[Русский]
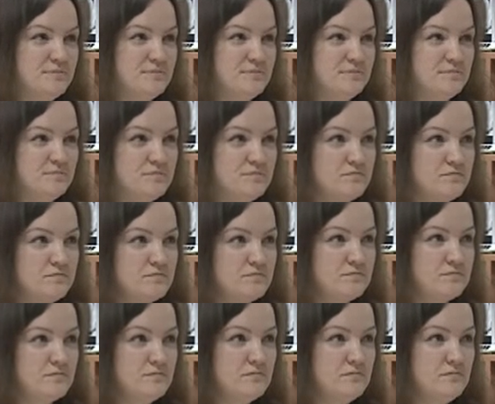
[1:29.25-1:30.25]
Как коллектив
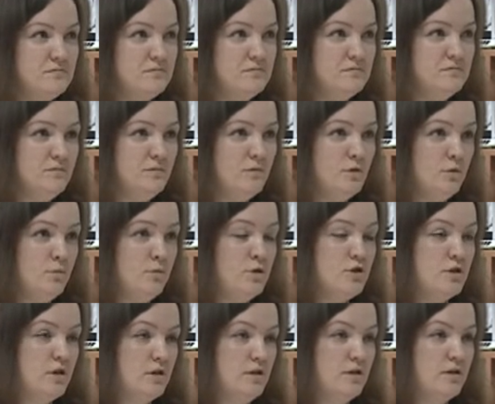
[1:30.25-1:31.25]
ну,
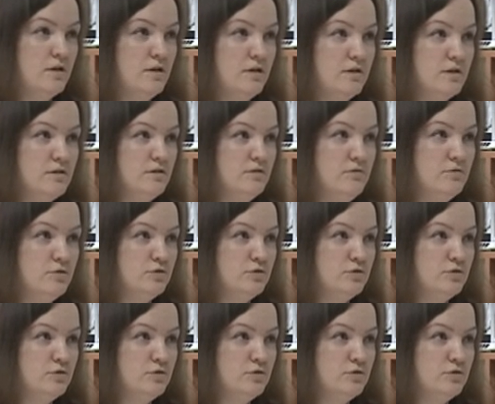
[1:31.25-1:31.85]
замечательный коллектив,